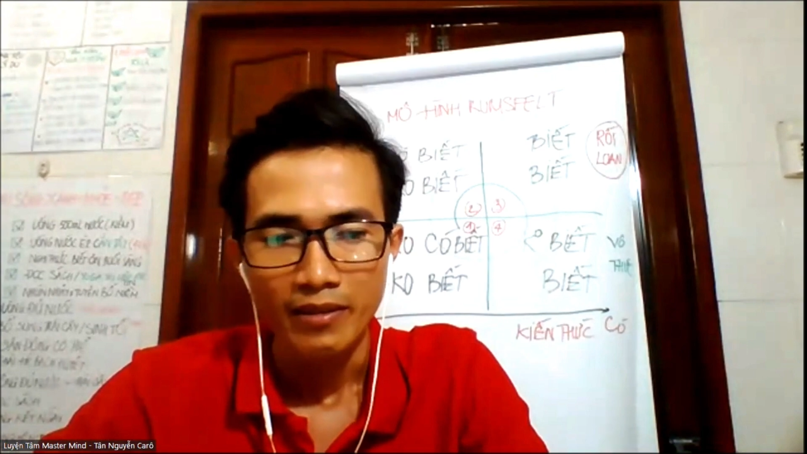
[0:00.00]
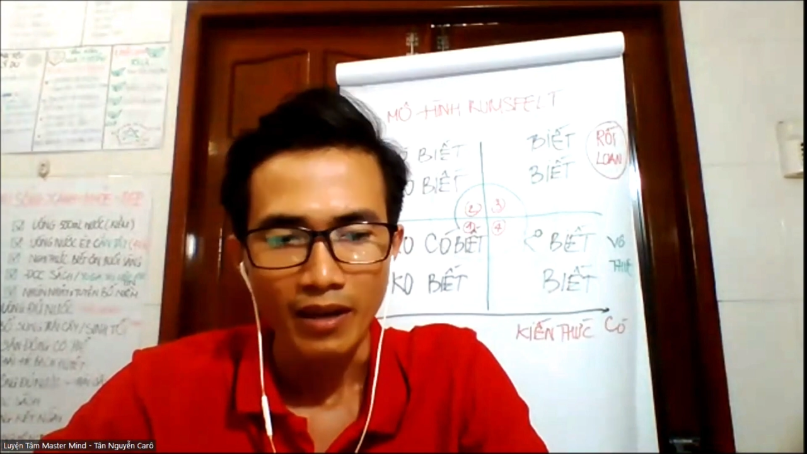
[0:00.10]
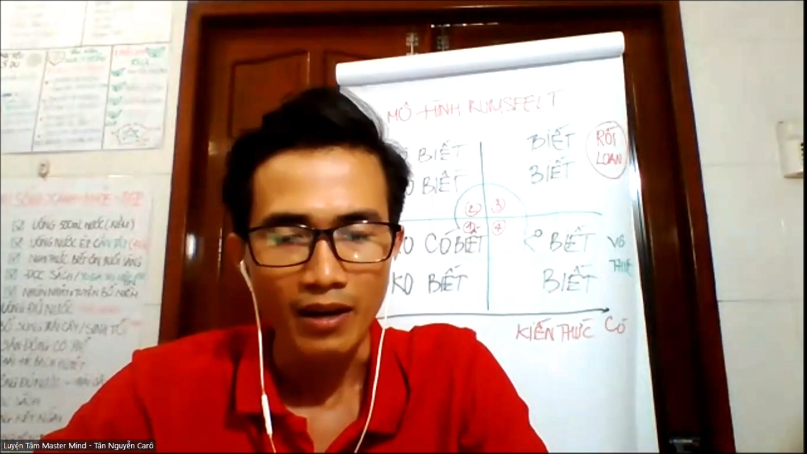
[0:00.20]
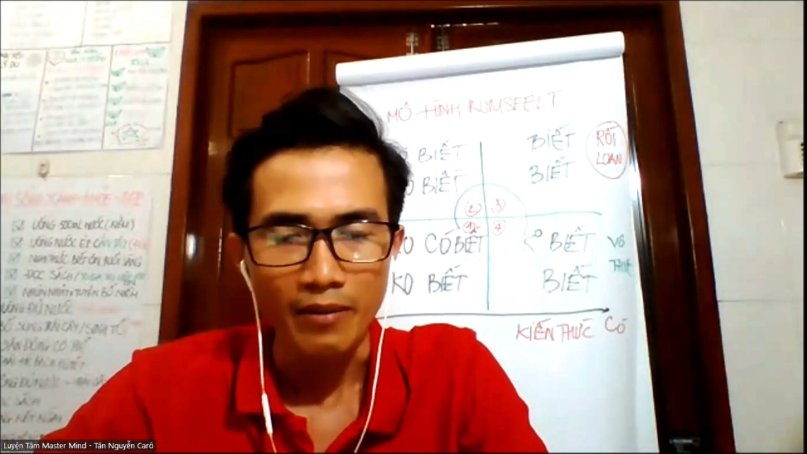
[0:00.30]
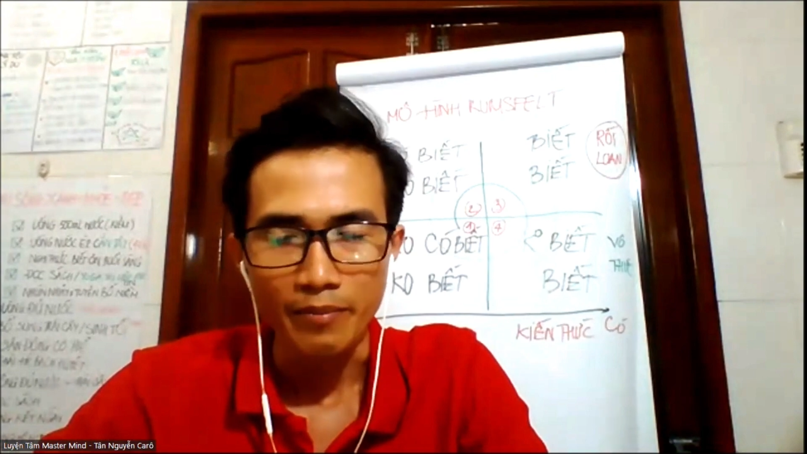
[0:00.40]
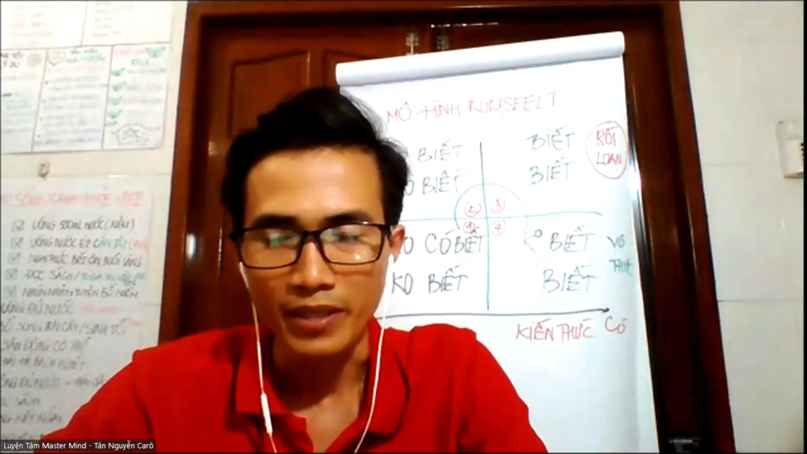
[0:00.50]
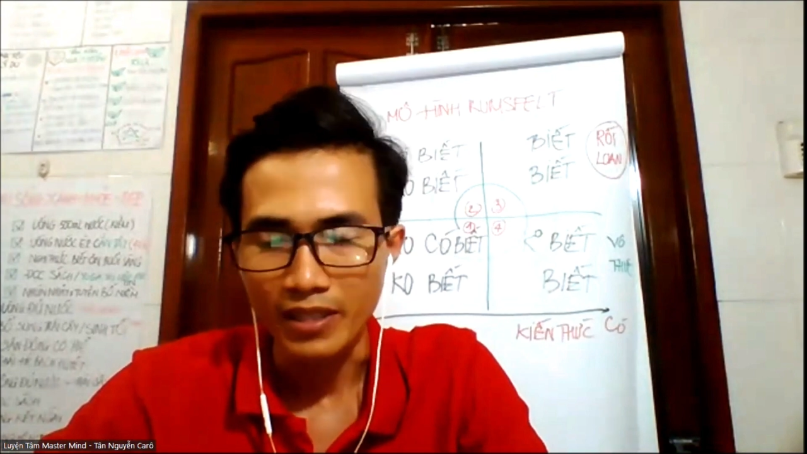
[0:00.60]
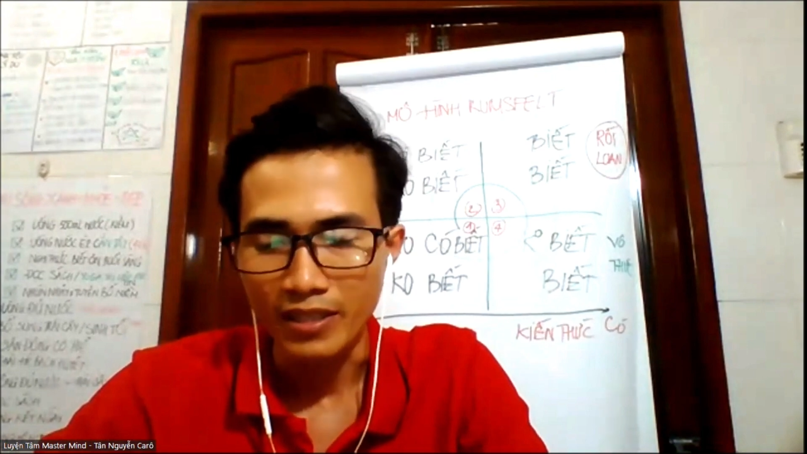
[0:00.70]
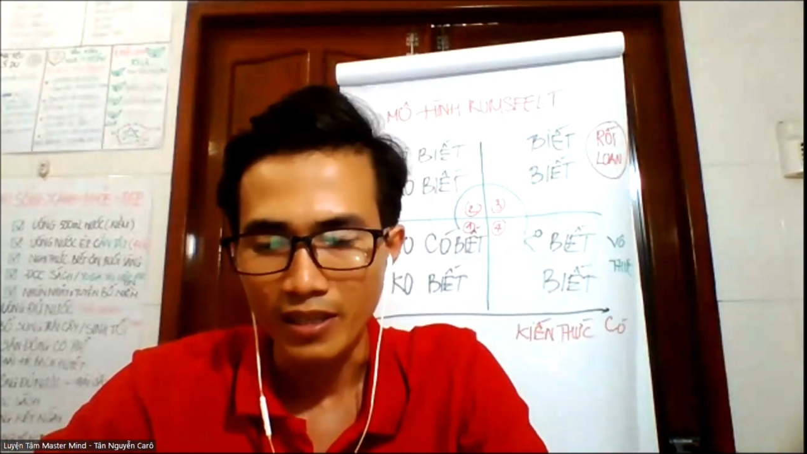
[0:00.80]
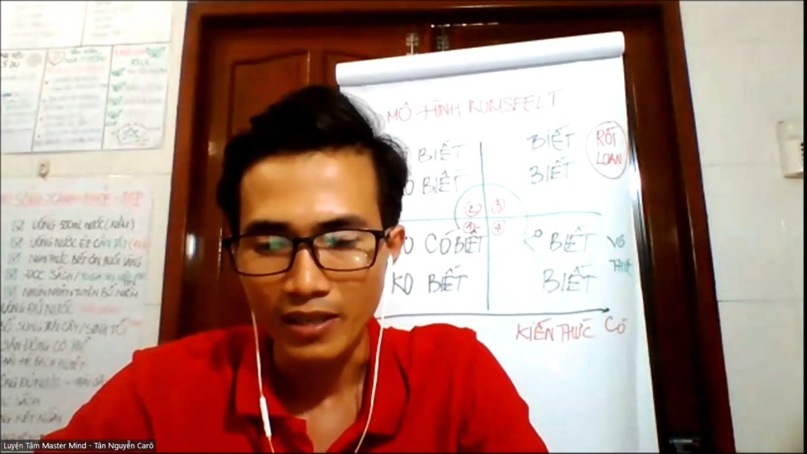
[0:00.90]
à,
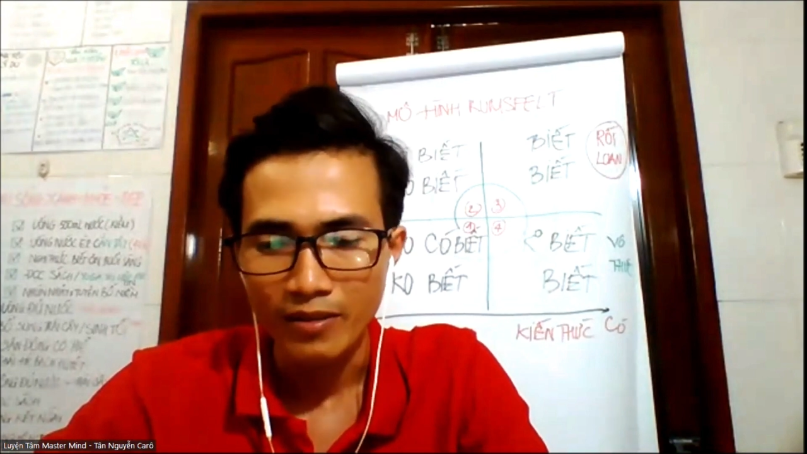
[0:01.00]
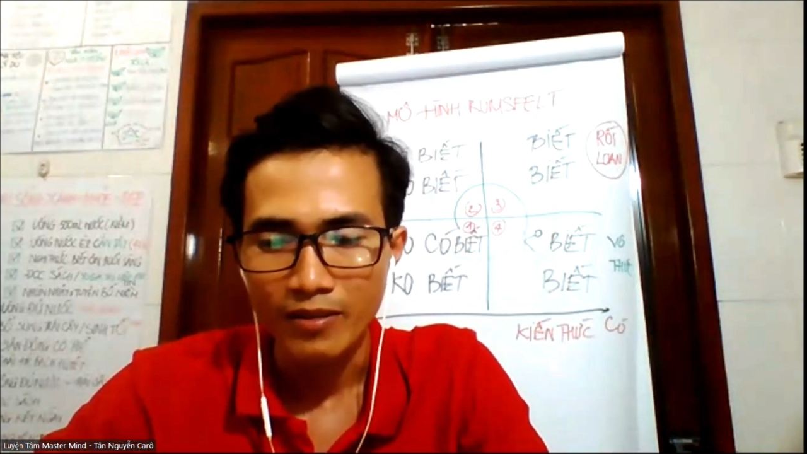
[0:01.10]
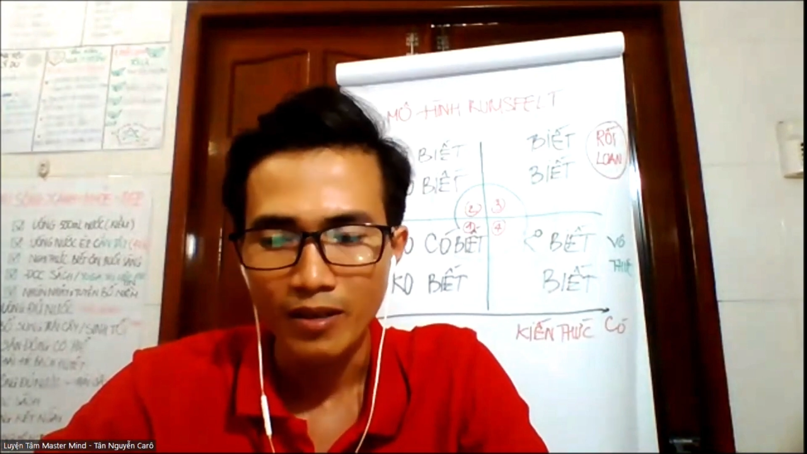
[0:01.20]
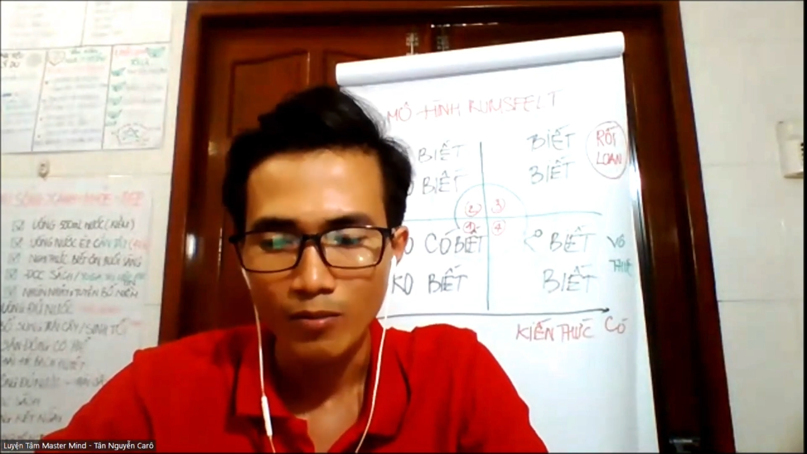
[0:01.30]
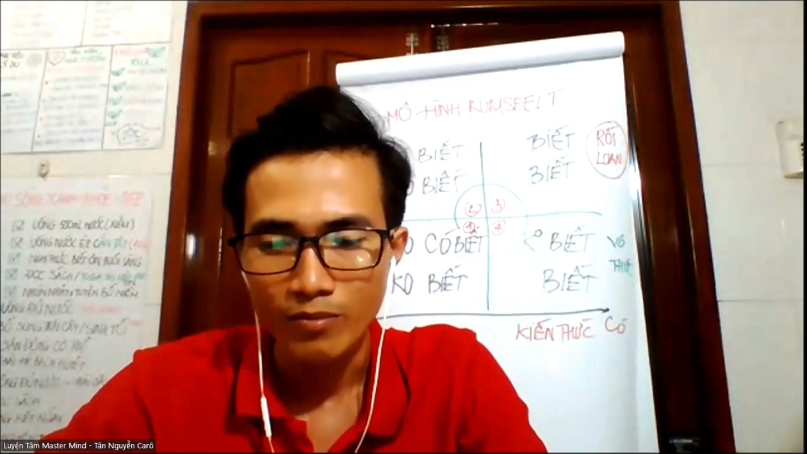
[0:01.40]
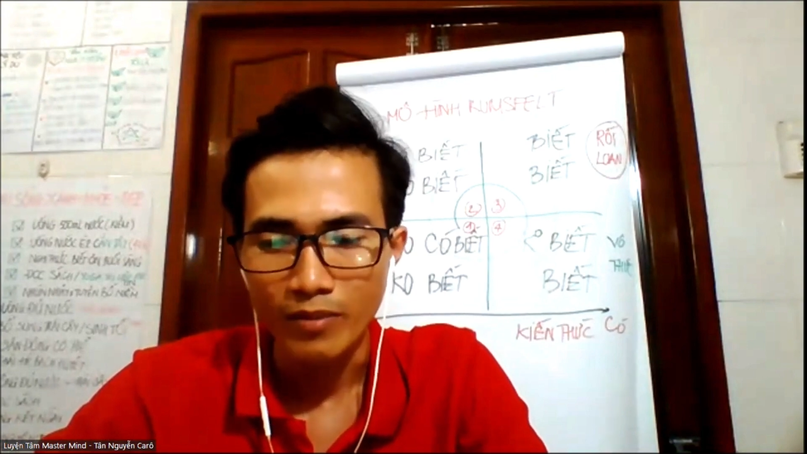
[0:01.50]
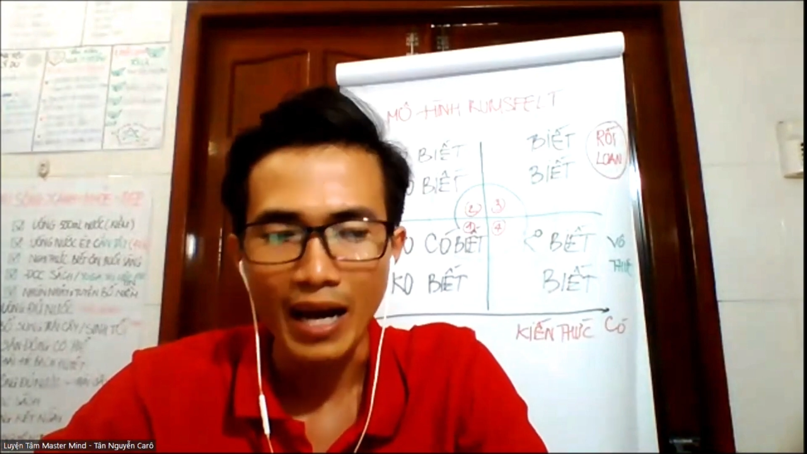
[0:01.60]
10.000 giờ không